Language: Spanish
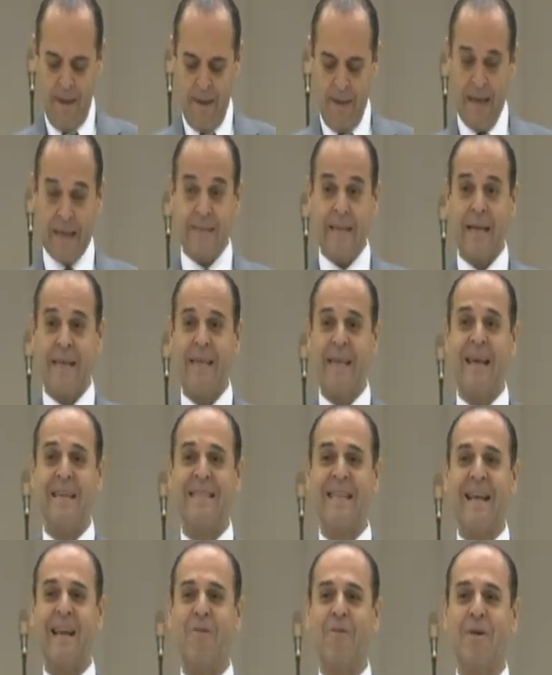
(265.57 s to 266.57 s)
Y hasta aquí,
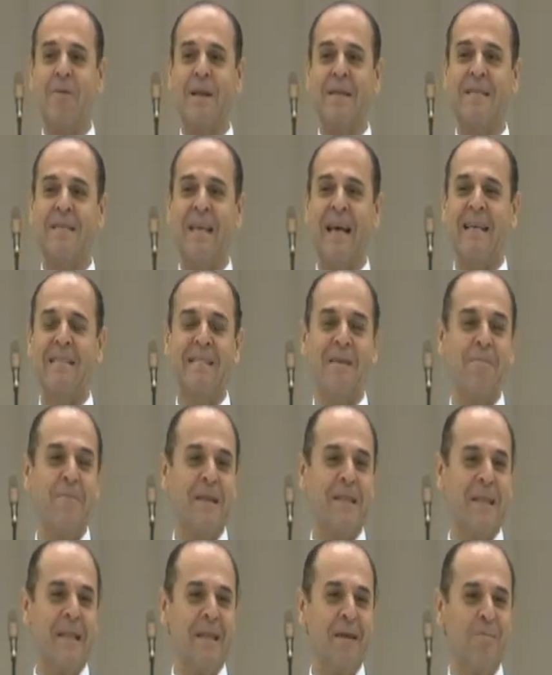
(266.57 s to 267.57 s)
hasta la universidad,
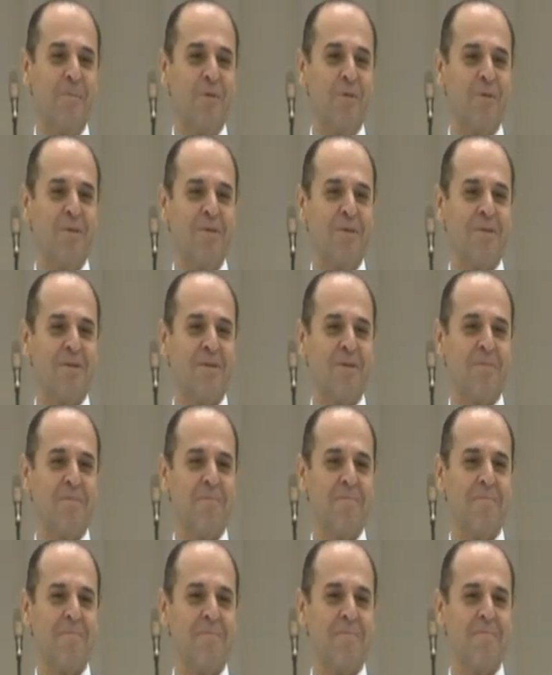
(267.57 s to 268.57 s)
siempre tenemos
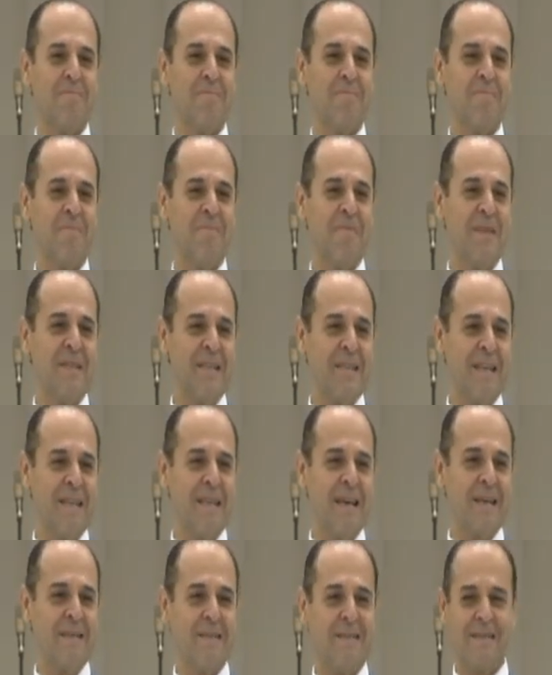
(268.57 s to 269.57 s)

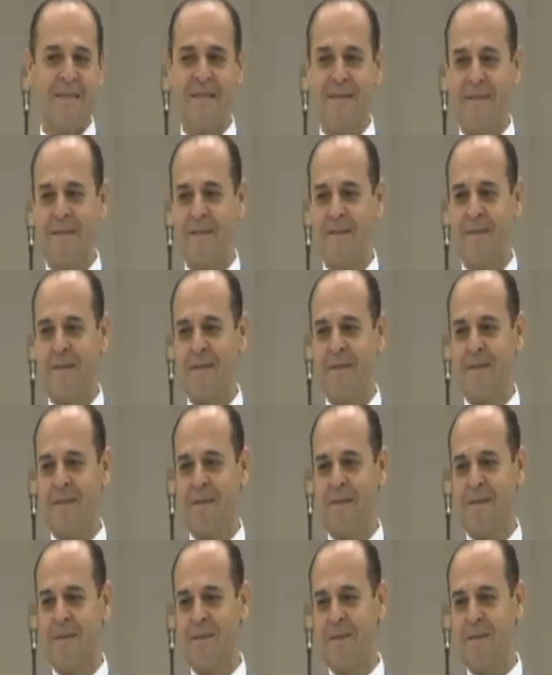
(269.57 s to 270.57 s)
visitas
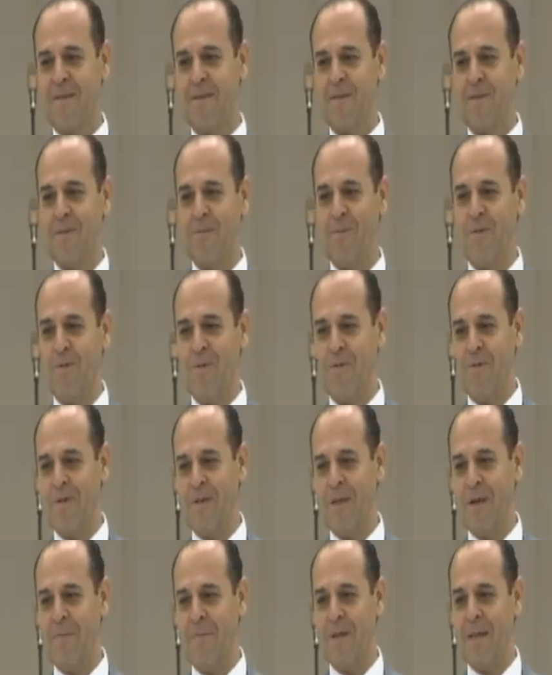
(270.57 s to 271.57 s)
como
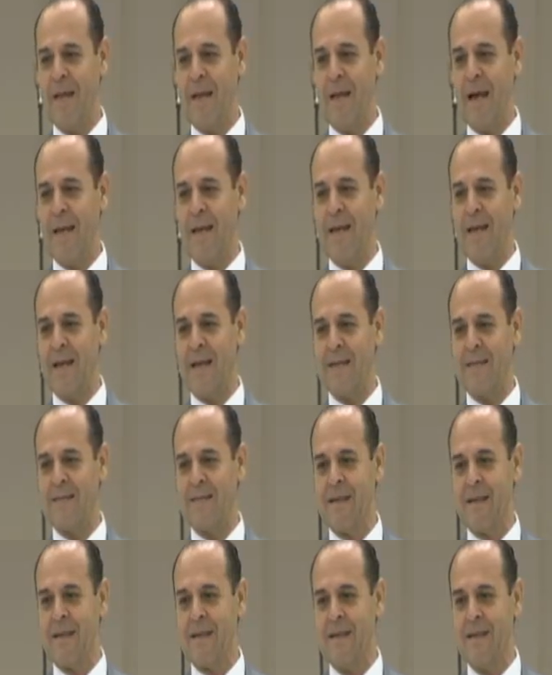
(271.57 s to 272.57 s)
David el Águila que
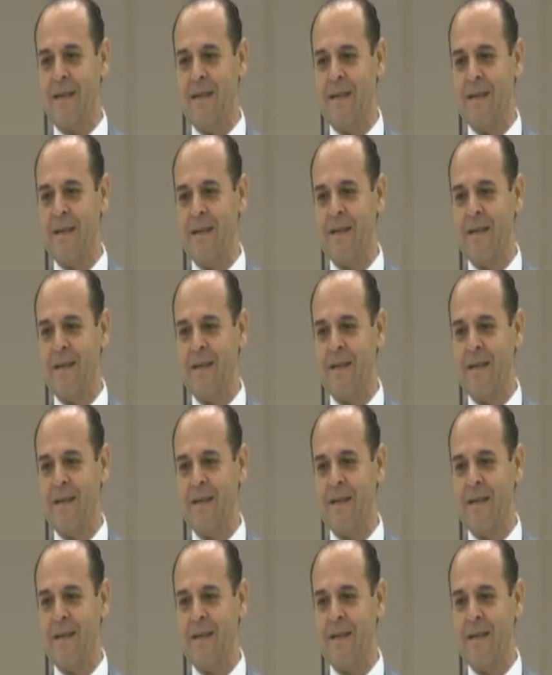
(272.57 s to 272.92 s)
está aquí,